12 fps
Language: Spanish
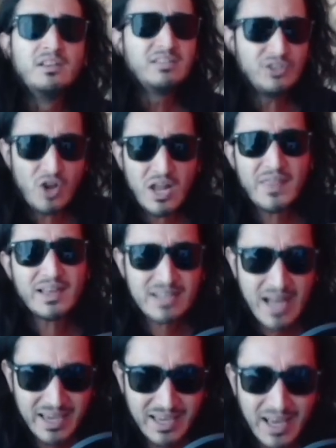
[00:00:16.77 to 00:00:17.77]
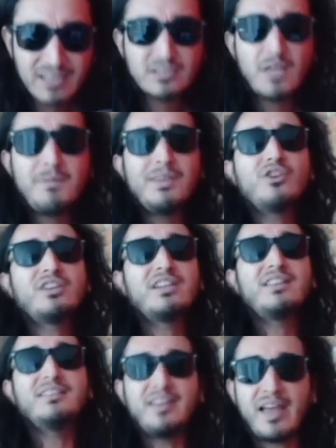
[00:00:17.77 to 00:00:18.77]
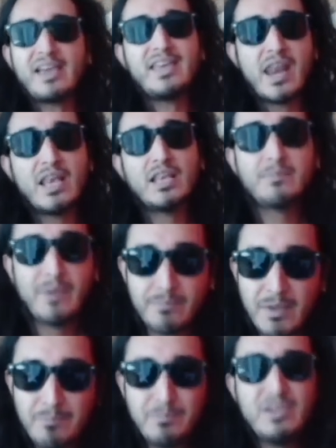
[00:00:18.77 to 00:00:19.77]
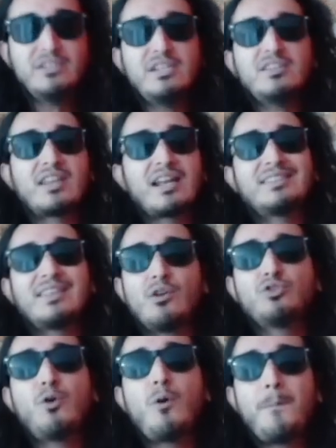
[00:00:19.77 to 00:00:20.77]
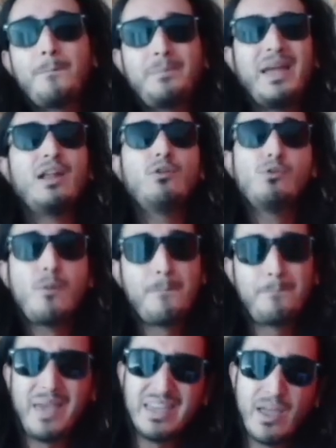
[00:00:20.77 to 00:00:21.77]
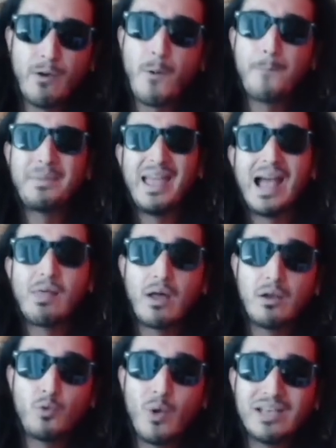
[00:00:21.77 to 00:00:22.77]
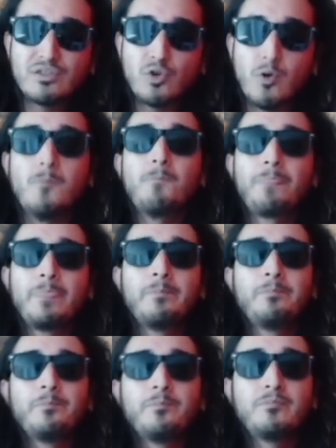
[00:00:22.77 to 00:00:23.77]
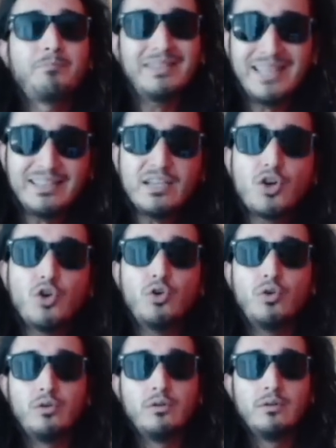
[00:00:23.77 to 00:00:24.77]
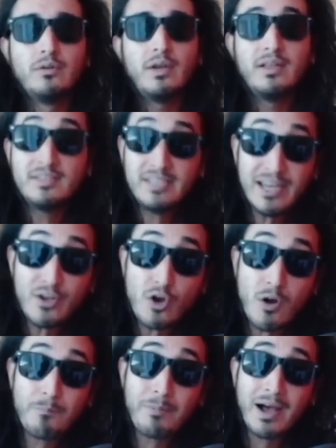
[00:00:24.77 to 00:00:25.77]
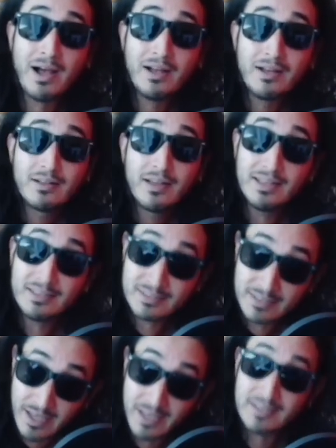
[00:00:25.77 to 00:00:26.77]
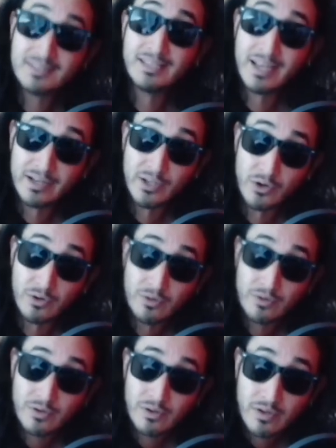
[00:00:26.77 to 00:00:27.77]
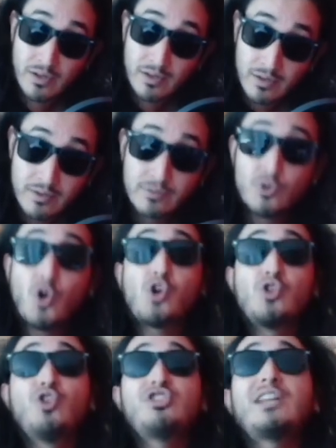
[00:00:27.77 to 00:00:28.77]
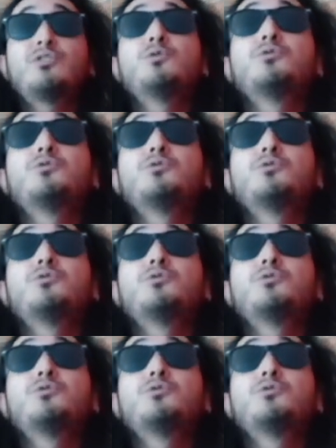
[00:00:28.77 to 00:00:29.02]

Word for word: Si no le das like a este video quiere decir que quieres ver mi pinche trasero todo peludo, pellejo pegado al hueso. Patético. ¿En serio, compa? ¿En, en serio? No conocía